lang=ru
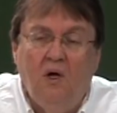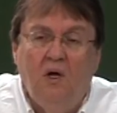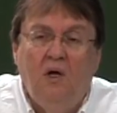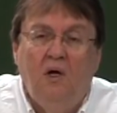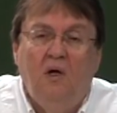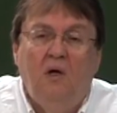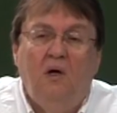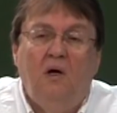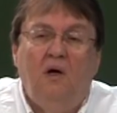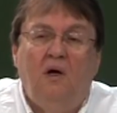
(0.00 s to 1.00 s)
именно об этом
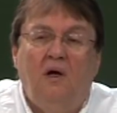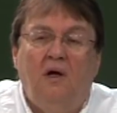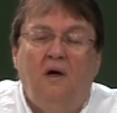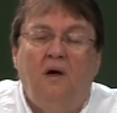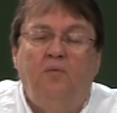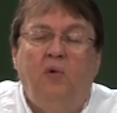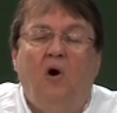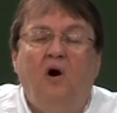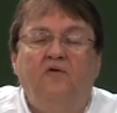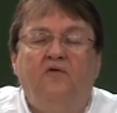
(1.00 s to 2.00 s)
мы говорили в связи с
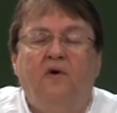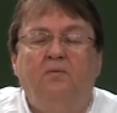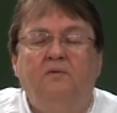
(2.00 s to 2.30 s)
3 главой